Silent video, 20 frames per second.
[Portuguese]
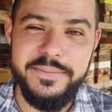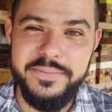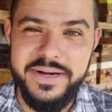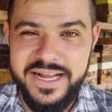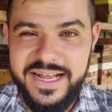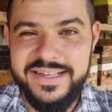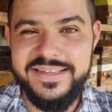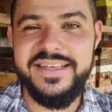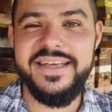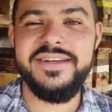
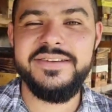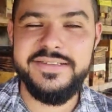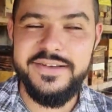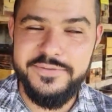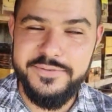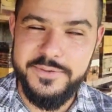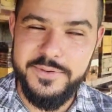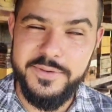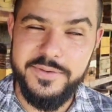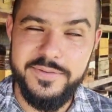Brincadeira, ainda
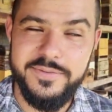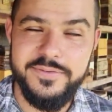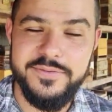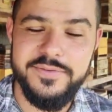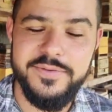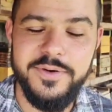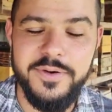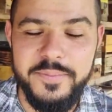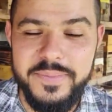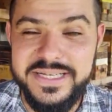vou,
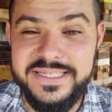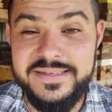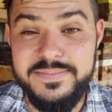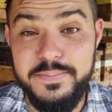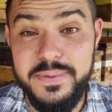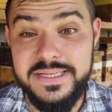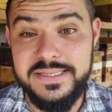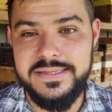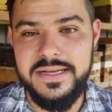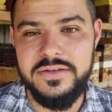vou
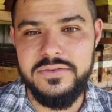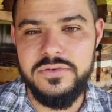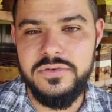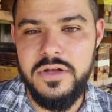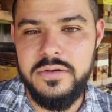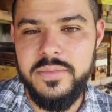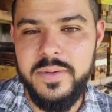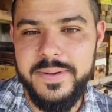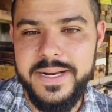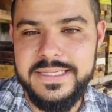pensar num
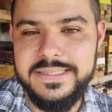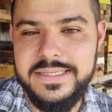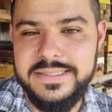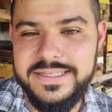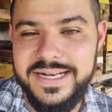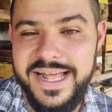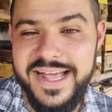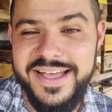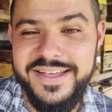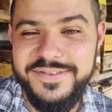nome para
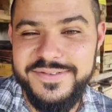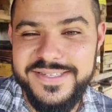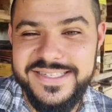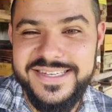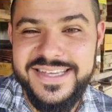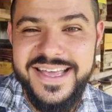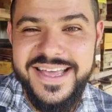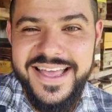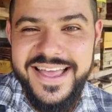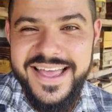essas lives.